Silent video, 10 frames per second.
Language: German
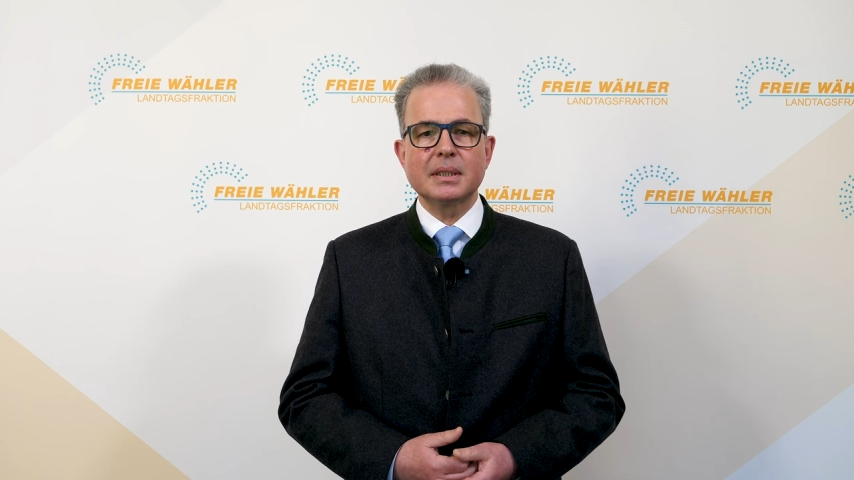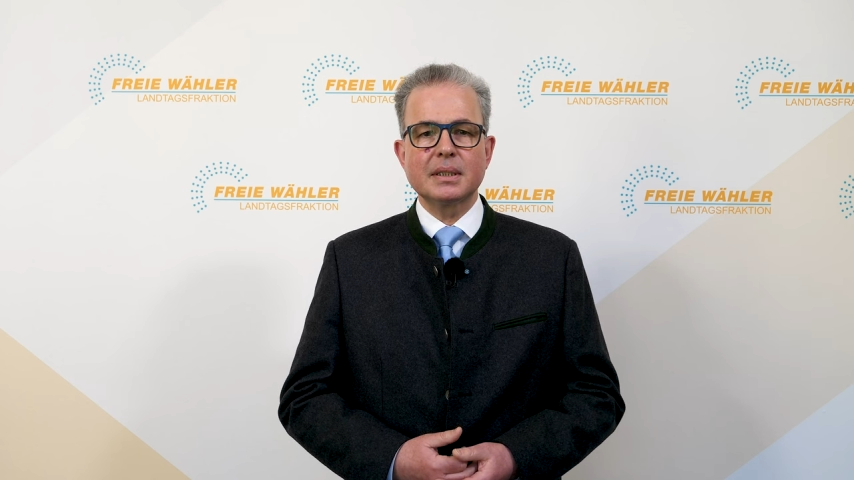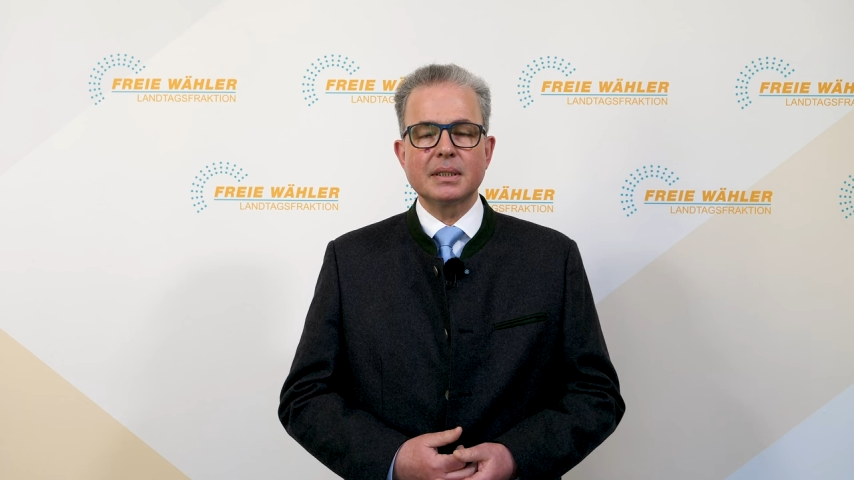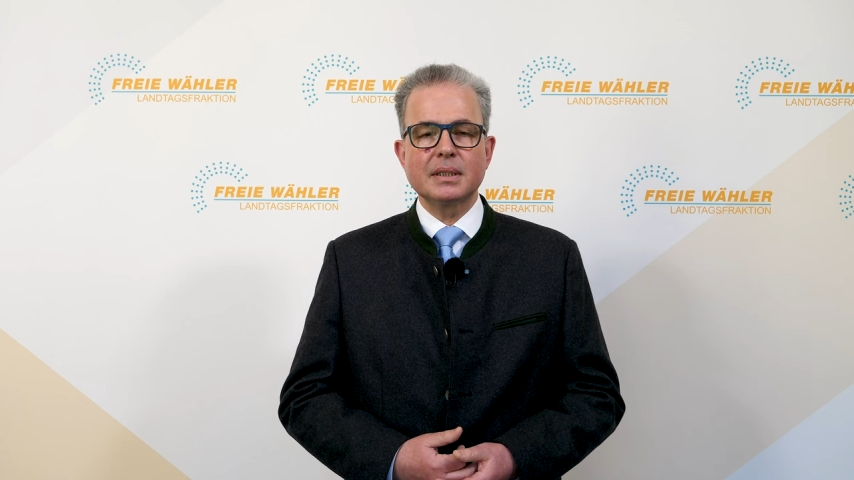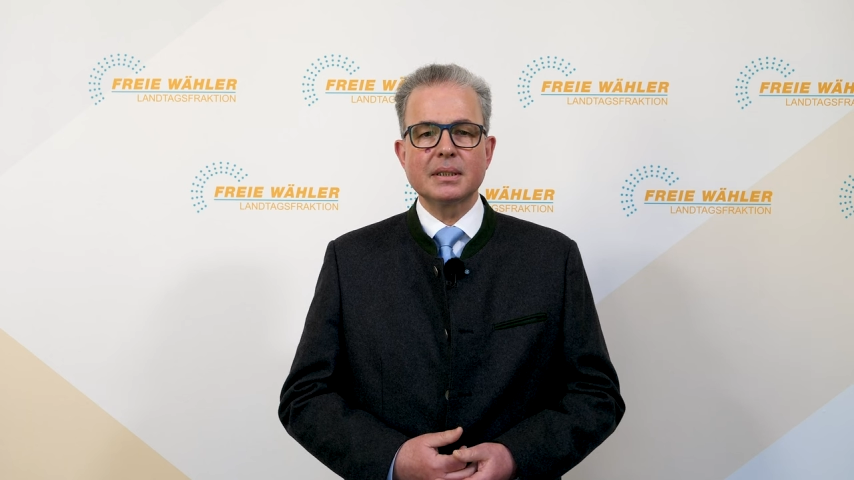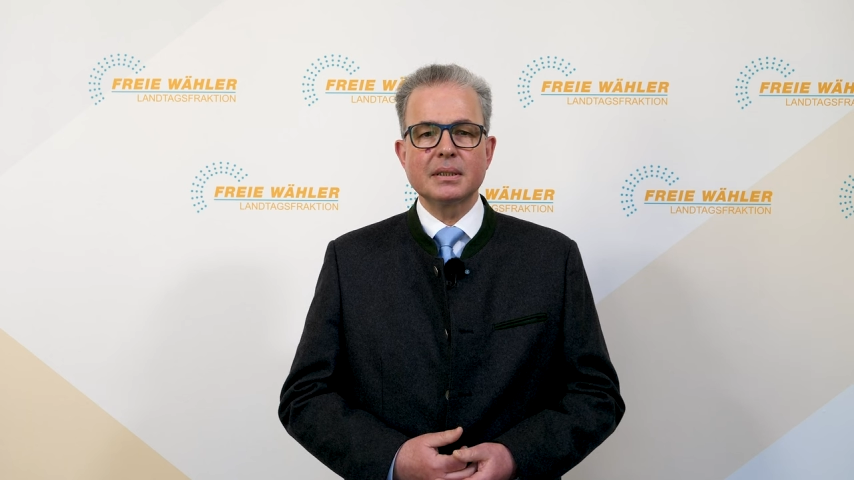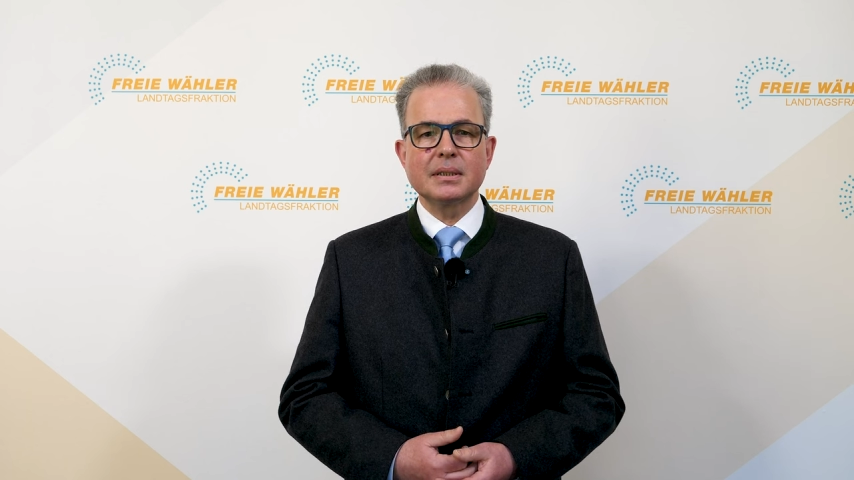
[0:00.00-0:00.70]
Lage.